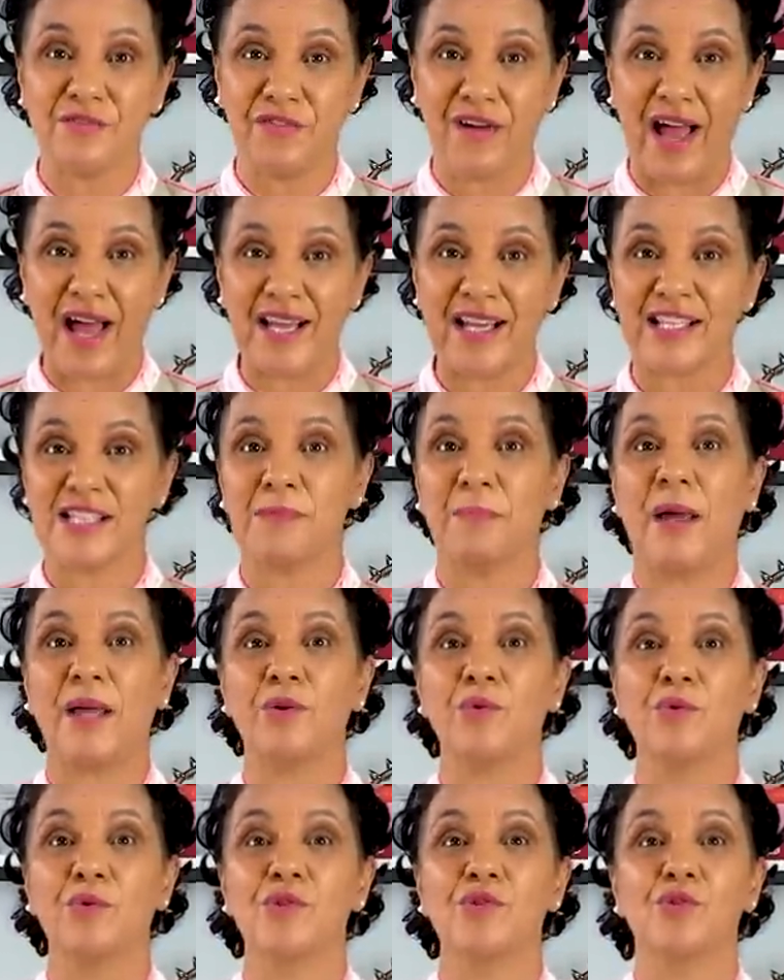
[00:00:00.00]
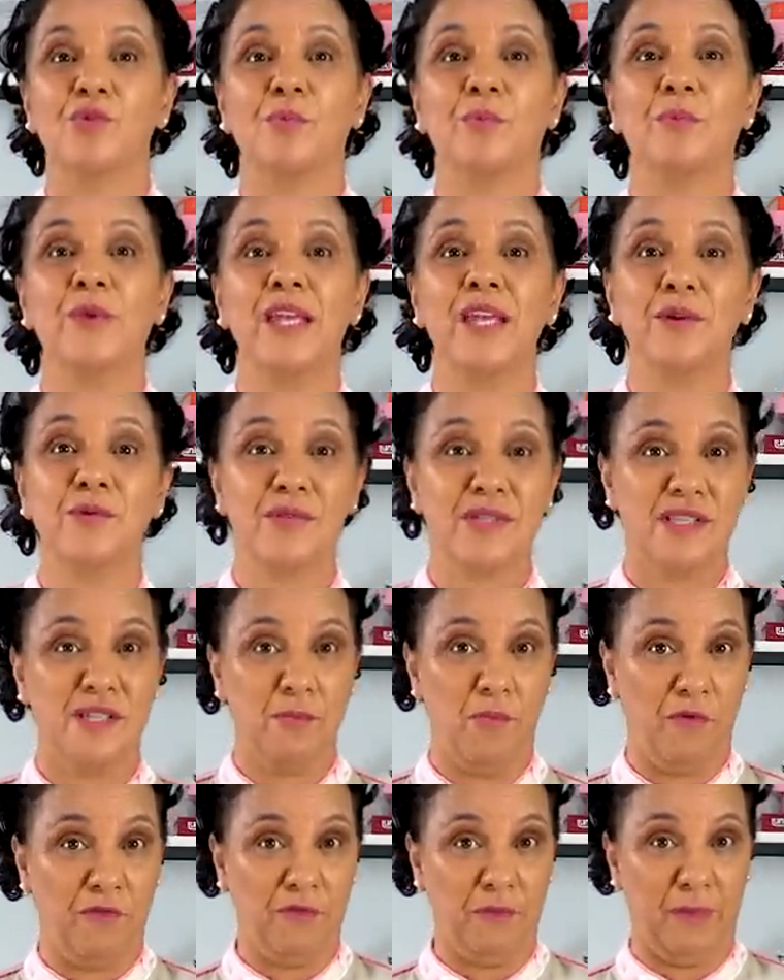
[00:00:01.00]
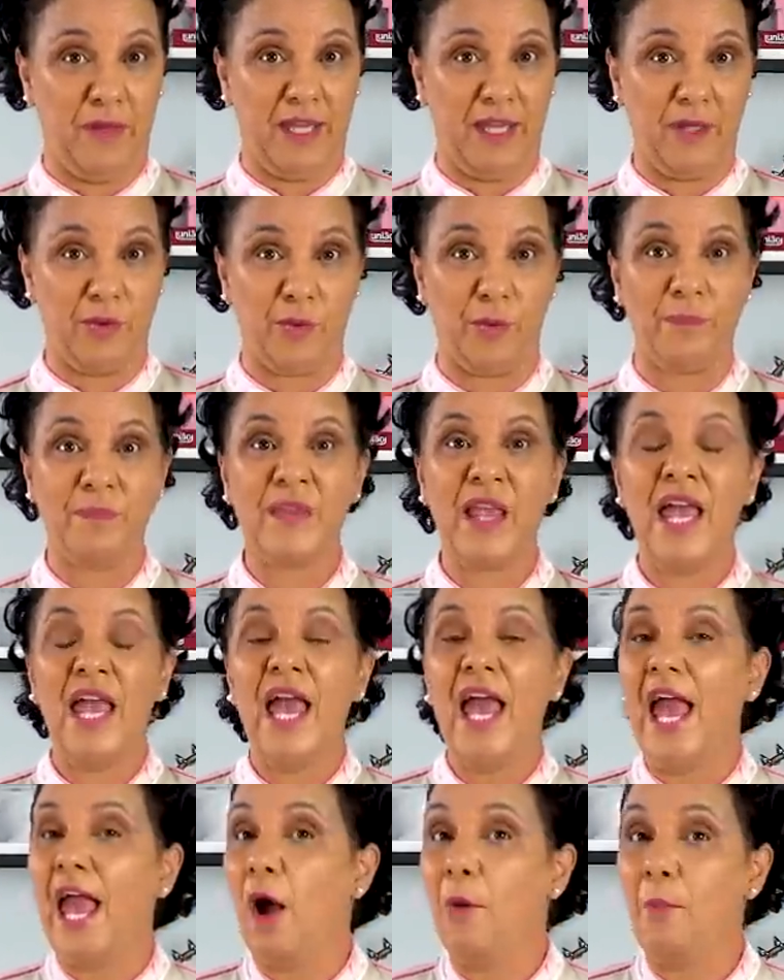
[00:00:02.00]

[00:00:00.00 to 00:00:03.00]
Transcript: vagas para o curso Bicos em Movimento. É